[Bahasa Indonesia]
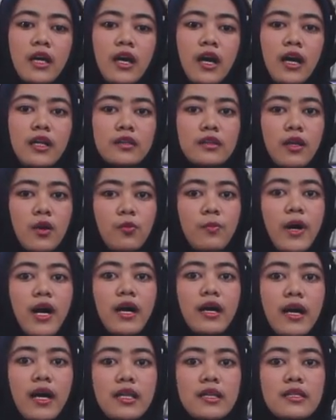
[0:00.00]
atau
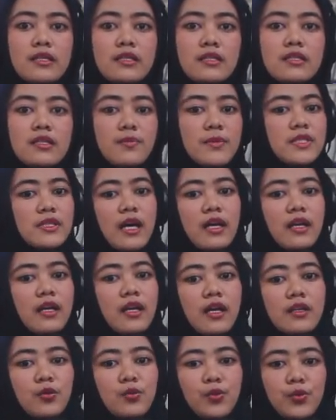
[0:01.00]
bahkan sama sekali
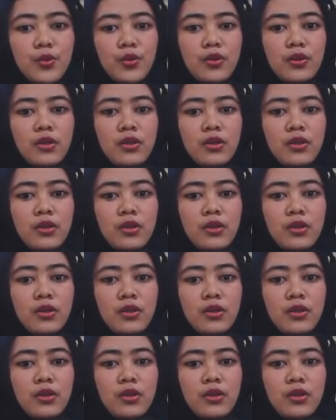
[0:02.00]
nggak turun